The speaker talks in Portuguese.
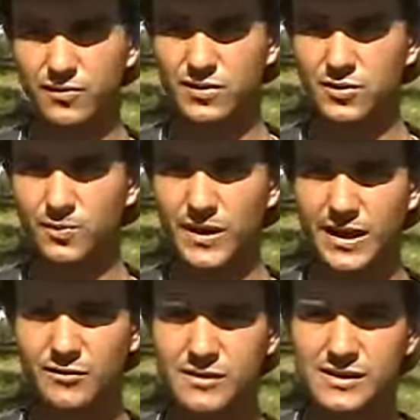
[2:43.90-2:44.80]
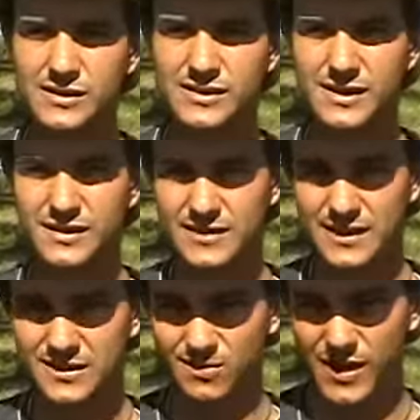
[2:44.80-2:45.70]
se o período de descanso
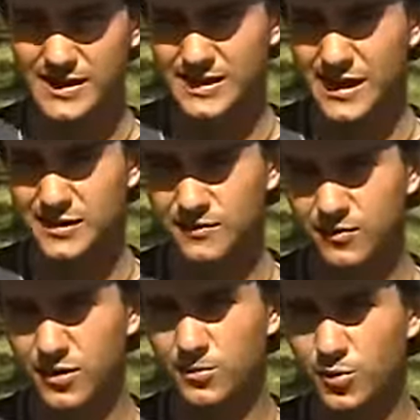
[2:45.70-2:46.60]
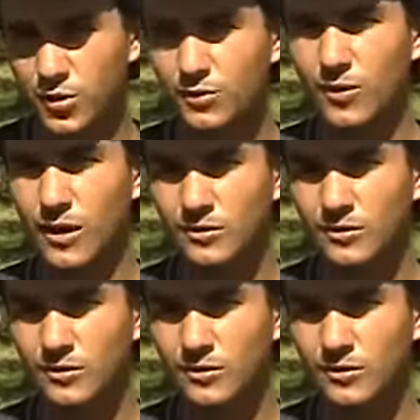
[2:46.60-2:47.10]
dessa pastagem foi muito